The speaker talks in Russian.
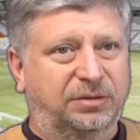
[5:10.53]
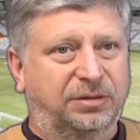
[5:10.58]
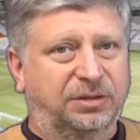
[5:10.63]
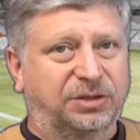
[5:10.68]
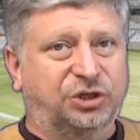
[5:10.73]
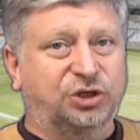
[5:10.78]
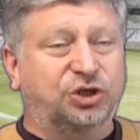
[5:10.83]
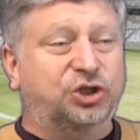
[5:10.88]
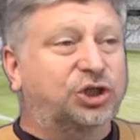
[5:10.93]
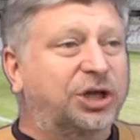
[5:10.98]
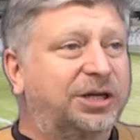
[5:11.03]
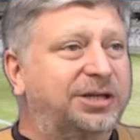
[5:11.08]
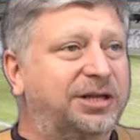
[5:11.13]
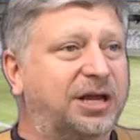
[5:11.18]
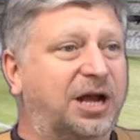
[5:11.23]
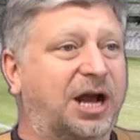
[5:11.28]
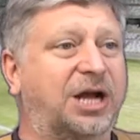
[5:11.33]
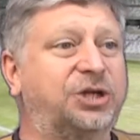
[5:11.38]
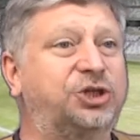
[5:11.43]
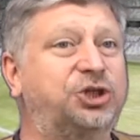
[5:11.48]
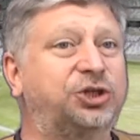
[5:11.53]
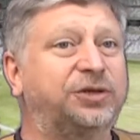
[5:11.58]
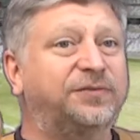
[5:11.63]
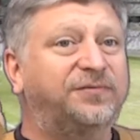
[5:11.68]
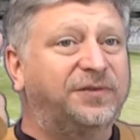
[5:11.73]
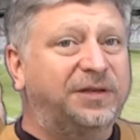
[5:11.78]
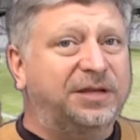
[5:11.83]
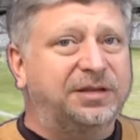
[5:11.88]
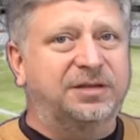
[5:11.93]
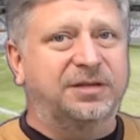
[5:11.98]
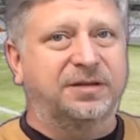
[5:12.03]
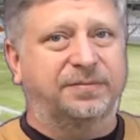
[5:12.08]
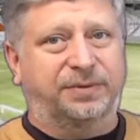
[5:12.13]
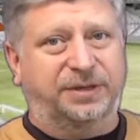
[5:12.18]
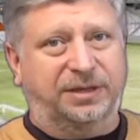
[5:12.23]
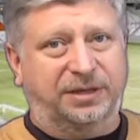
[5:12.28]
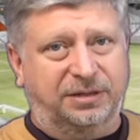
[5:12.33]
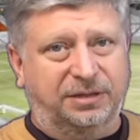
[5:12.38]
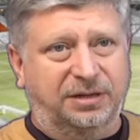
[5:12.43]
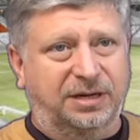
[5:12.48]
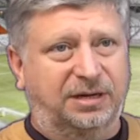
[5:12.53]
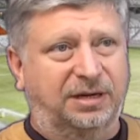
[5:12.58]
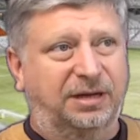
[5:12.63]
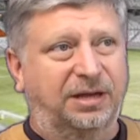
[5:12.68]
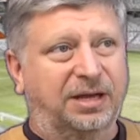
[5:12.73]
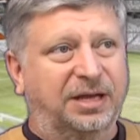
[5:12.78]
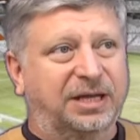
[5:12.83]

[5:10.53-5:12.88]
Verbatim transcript: Совершенно очевидно проиграли.